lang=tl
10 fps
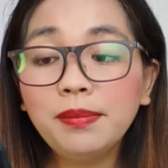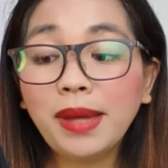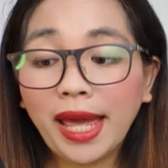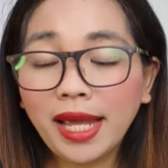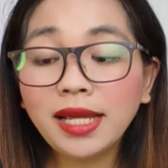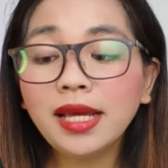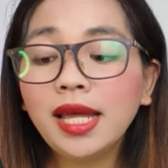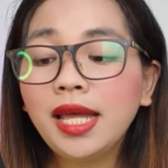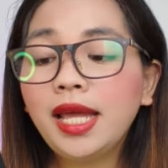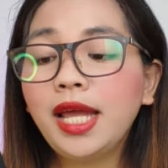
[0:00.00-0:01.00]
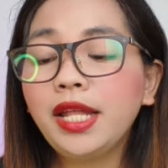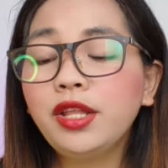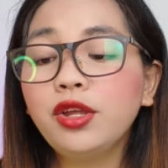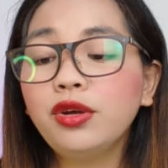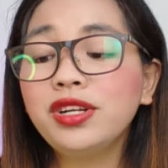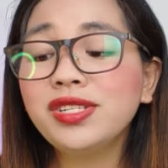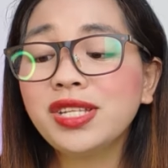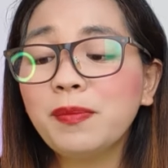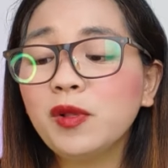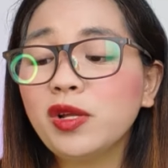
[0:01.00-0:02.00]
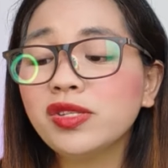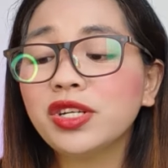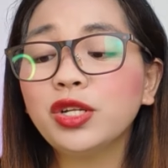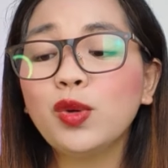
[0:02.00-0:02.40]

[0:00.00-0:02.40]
Bank and you're step closer